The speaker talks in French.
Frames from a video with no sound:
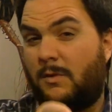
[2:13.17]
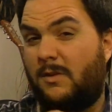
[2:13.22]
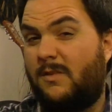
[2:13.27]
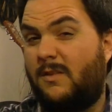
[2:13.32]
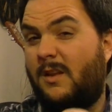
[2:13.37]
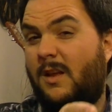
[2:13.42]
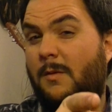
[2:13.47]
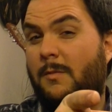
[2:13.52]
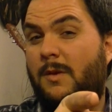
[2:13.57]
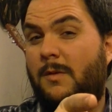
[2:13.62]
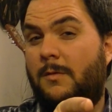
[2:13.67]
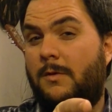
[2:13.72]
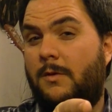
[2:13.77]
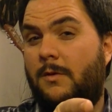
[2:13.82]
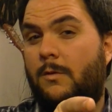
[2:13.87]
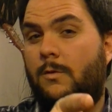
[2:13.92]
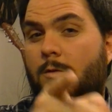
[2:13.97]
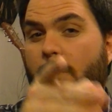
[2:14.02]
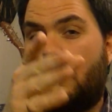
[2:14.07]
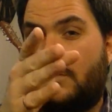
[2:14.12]
c'est en plein
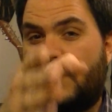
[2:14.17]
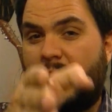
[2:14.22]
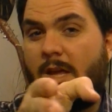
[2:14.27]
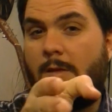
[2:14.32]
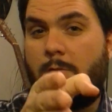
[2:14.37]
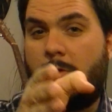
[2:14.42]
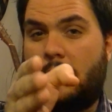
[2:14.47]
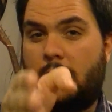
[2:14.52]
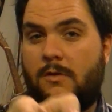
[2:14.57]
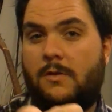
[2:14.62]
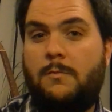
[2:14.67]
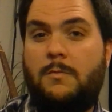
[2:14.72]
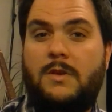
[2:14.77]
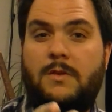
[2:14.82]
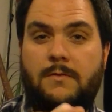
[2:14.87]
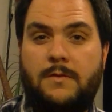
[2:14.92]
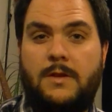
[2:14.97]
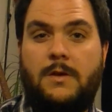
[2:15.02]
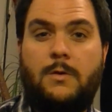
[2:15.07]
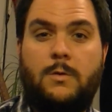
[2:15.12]
milieu, donc 4 minutes et demie
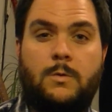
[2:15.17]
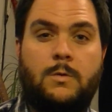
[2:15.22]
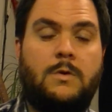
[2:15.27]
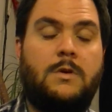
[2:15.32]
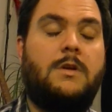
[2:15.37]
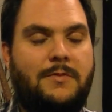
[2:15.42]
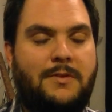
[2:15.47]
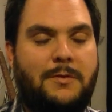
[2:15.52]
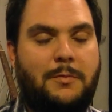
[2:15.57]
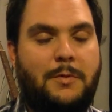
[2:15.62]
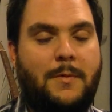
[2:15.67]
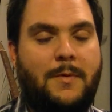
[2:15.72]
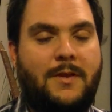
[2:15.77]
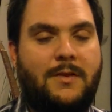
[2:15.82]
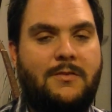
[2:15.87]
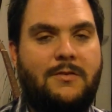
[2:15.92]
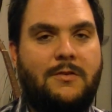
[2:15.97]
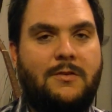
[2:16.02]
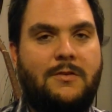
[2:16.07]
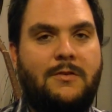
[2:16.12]
de vidéo. C'est pas
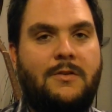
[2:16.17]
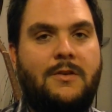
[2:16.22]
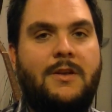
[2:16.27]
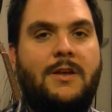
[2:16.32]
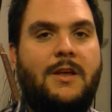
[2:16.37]
mal ça.